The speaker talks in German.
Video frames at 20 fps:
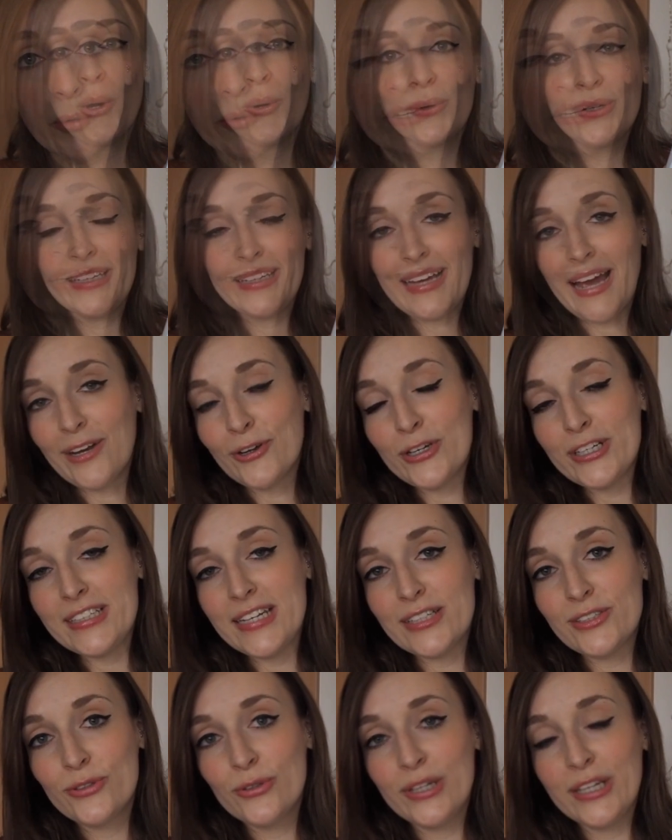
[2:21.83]
und ich kann euch
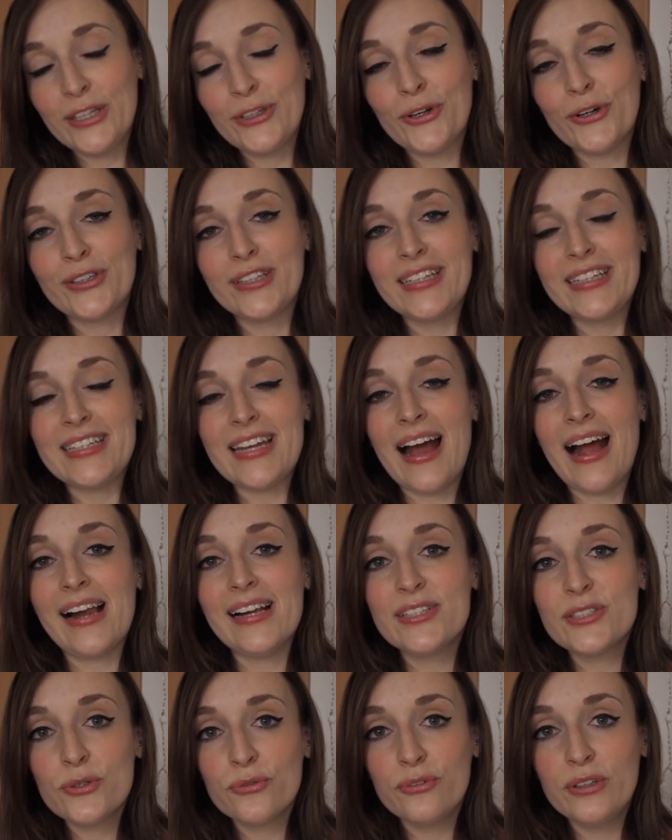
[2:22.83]
natürlich noch nicht
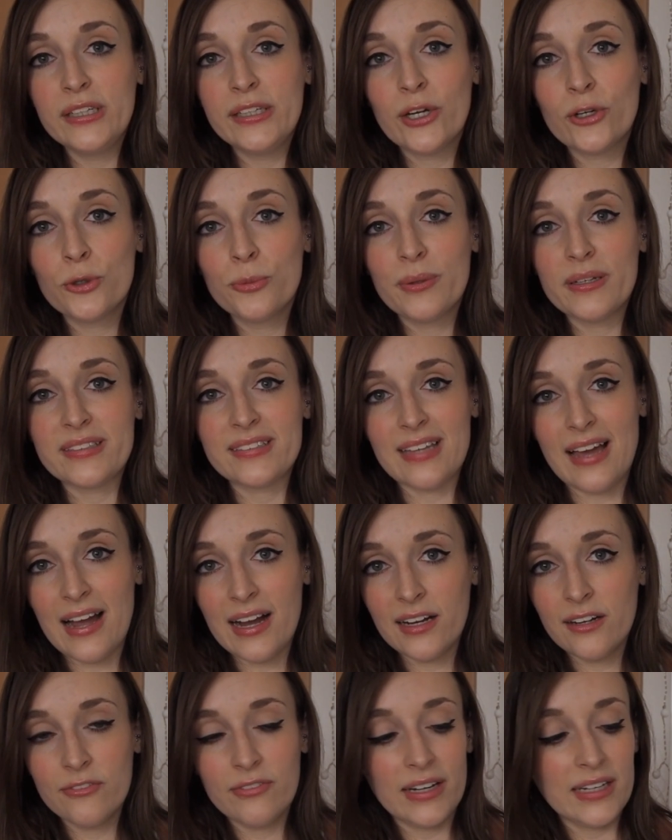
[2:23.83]
allzu viel darüber
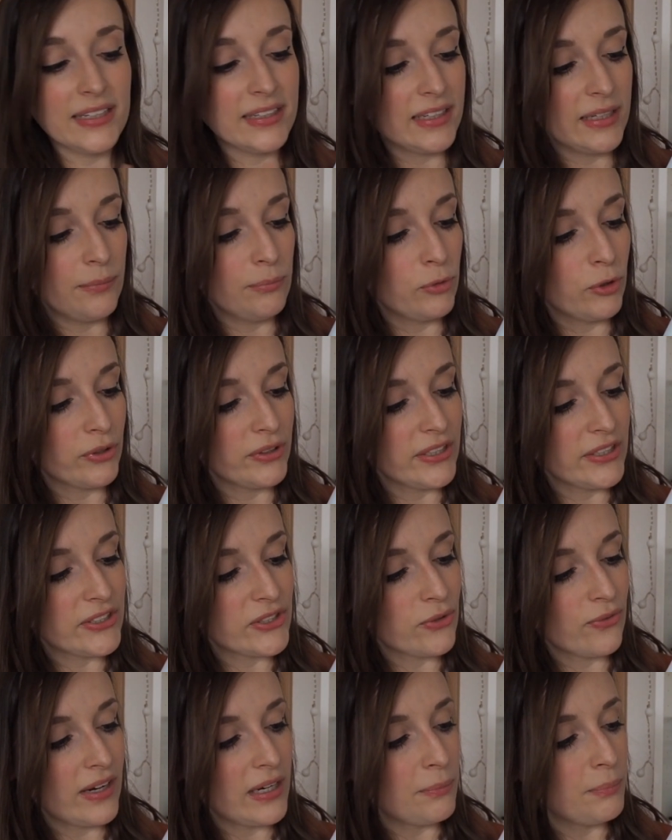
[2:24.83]
sagen, weil ich eben noch
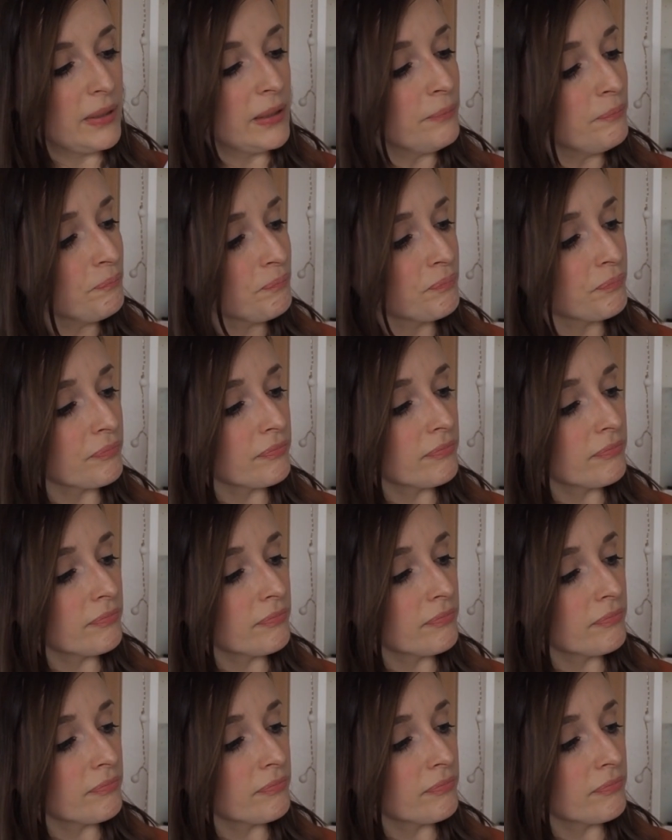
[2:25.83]
nicht so weit bin.